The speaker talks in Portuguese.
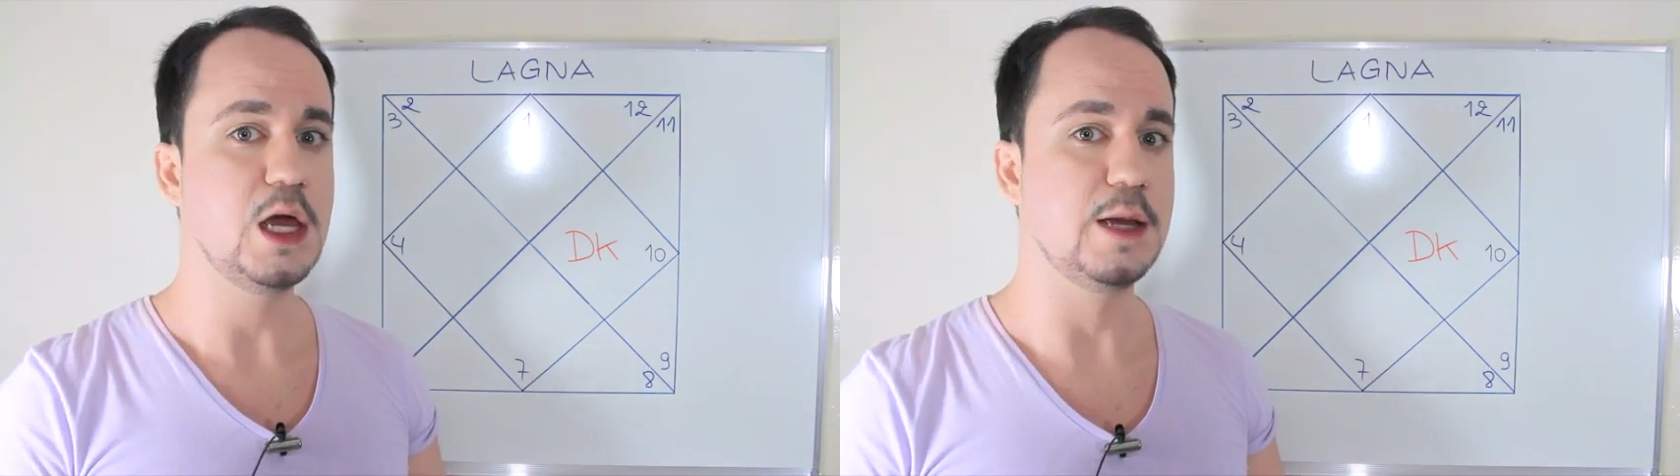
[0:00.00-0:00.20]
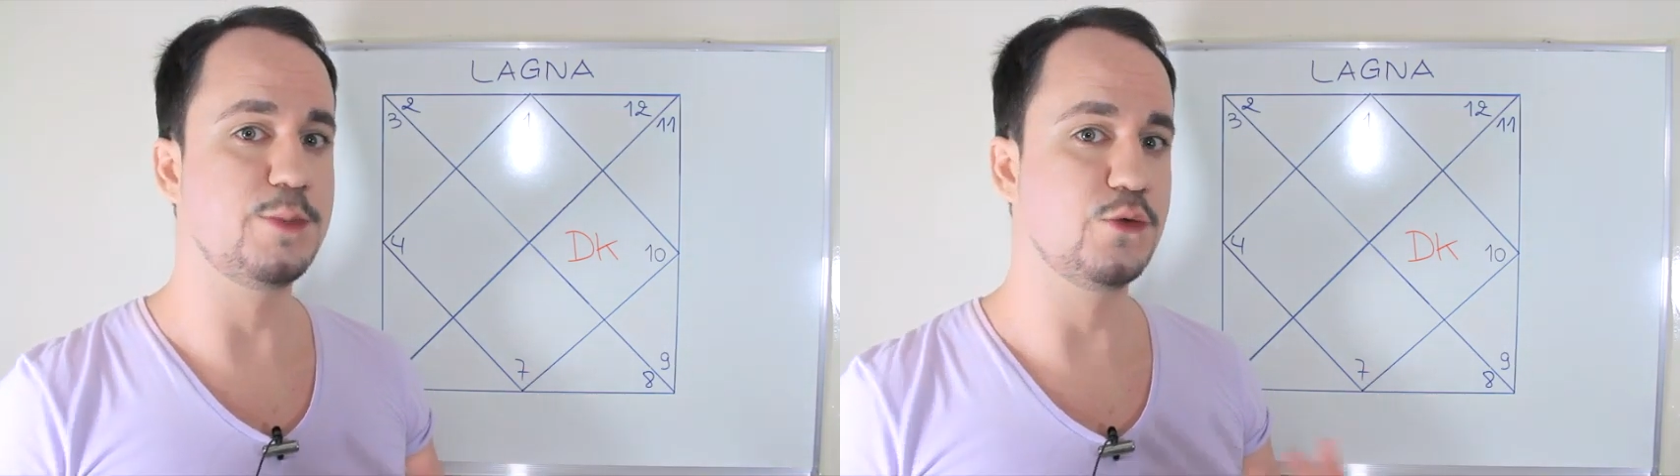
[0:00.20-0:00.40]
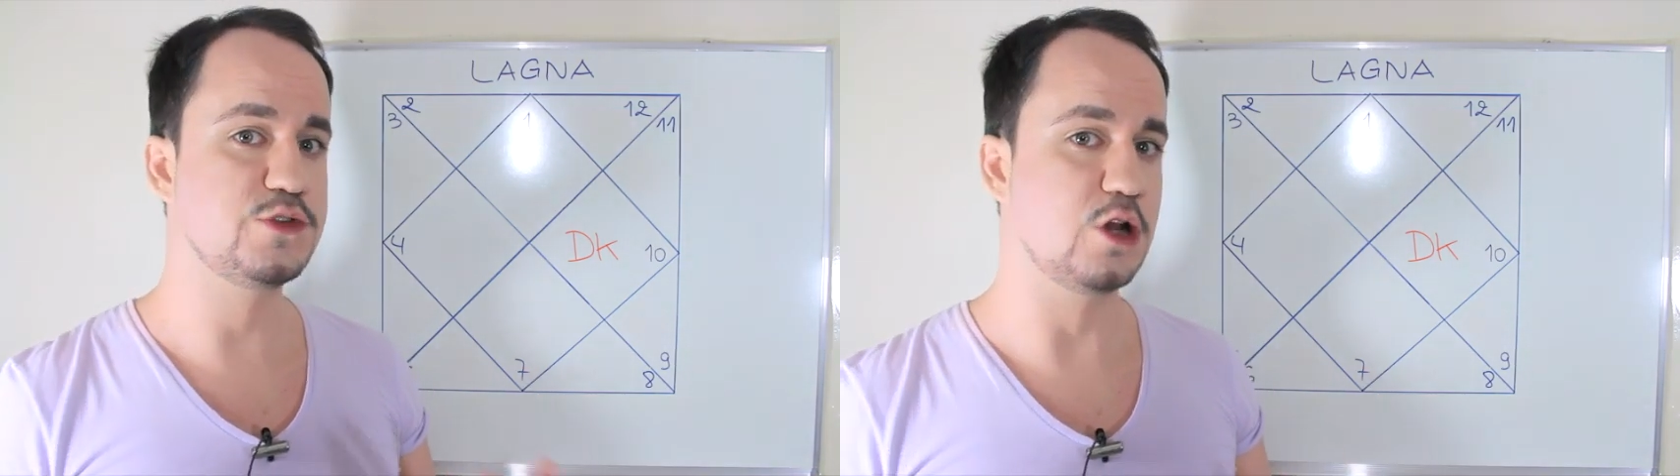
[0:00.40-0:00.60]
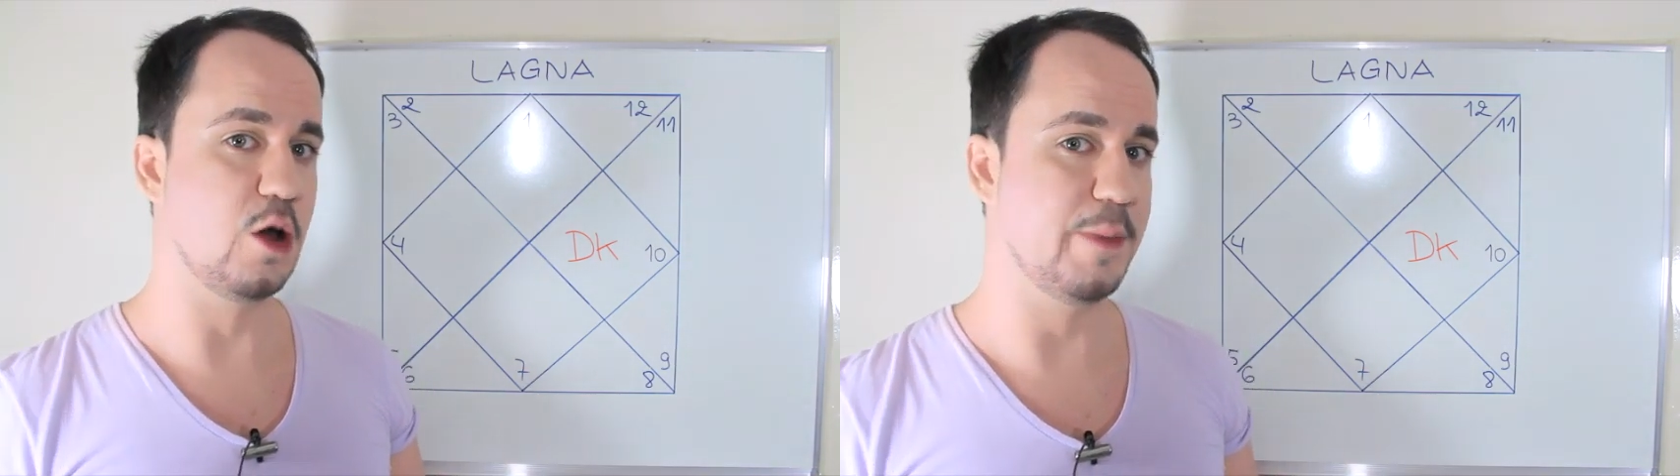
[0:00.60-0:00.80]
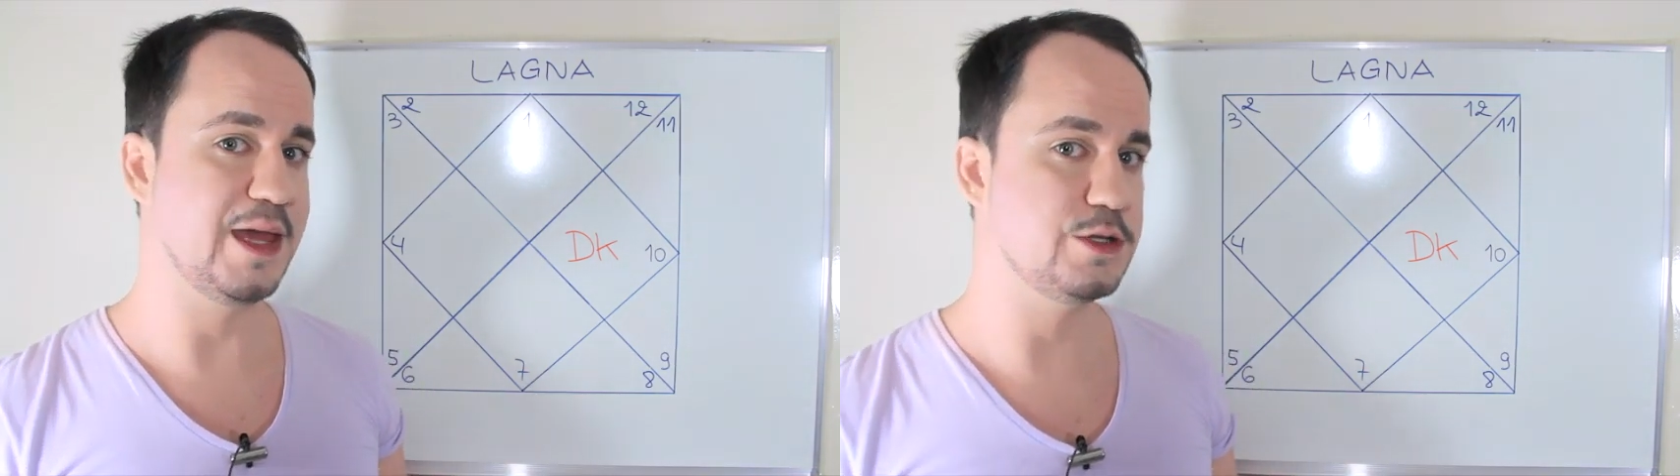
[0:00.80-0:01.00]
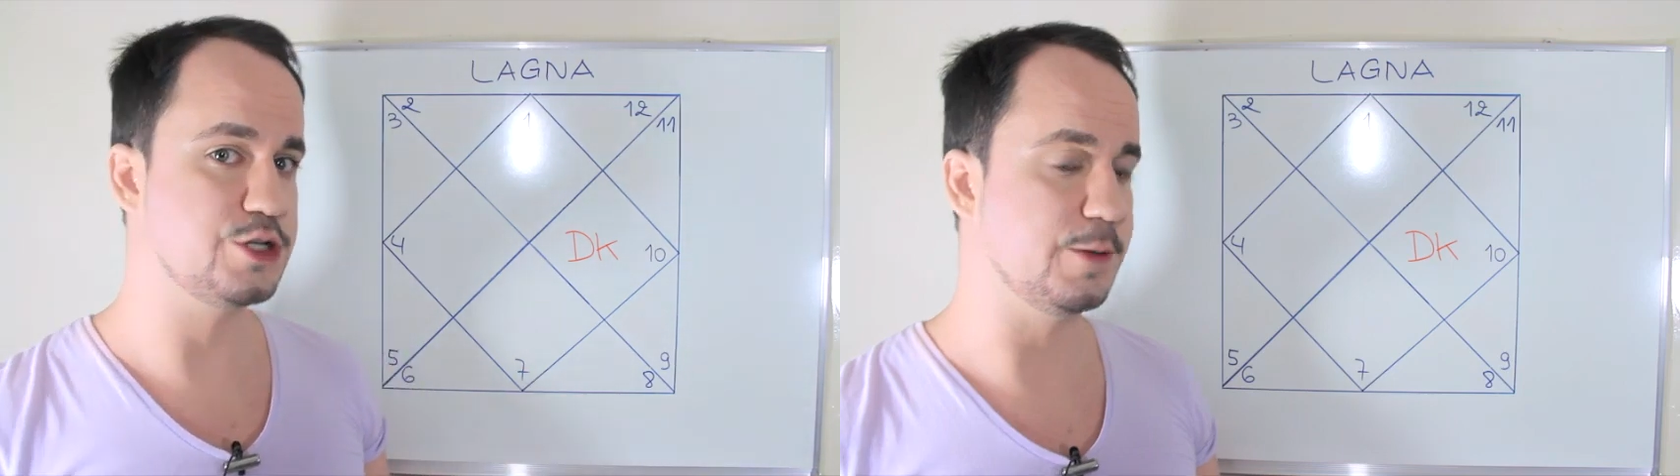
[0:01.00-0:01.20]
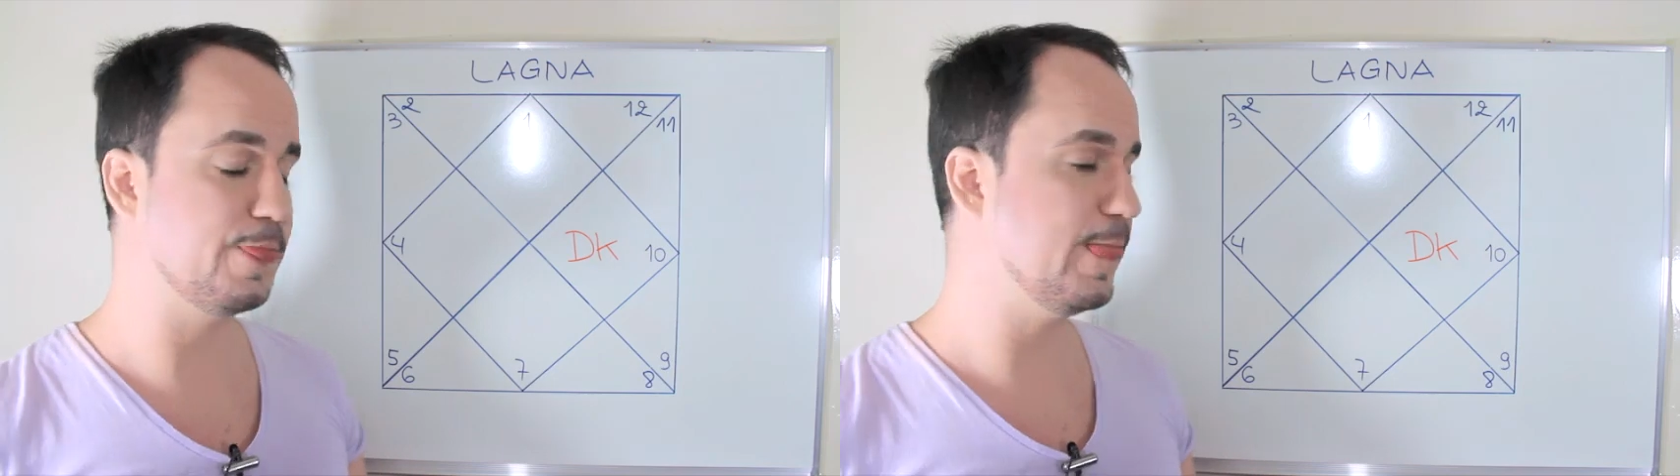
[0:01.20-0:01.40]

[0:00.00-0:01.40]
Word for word: e profissionalmente.